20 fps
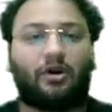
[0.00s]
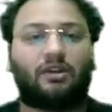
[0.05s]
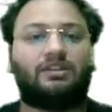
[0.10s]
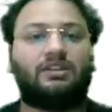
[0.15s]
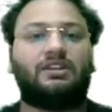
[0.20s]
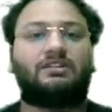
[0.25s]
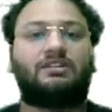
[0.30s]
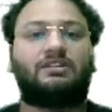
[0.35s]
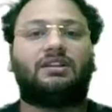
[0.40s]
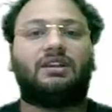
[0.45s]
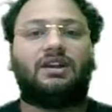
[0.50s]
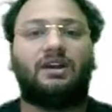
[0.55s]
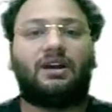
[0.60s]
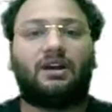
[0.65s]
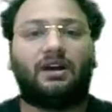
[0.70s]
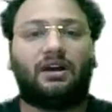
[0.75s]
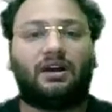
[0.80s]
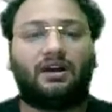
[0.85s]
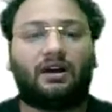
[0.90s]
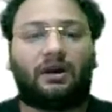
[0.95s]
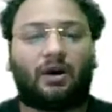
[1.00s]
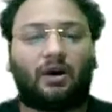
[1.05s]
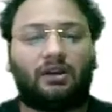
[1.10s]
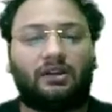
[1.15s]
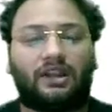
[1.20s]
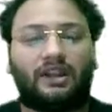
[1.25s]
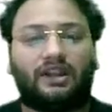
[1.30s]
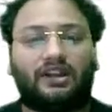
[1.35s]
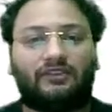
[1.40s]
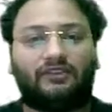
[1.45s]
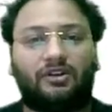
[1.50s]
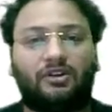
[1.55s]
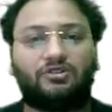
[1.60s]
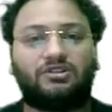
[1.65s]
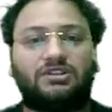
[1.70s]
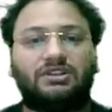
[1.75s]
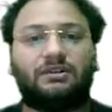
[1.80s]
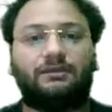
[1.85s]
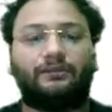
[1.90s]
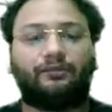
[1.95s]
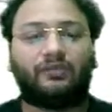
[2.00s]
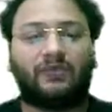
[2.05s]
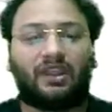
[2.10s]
ऑन दिस ऑनलाइन रेवोल्यूशन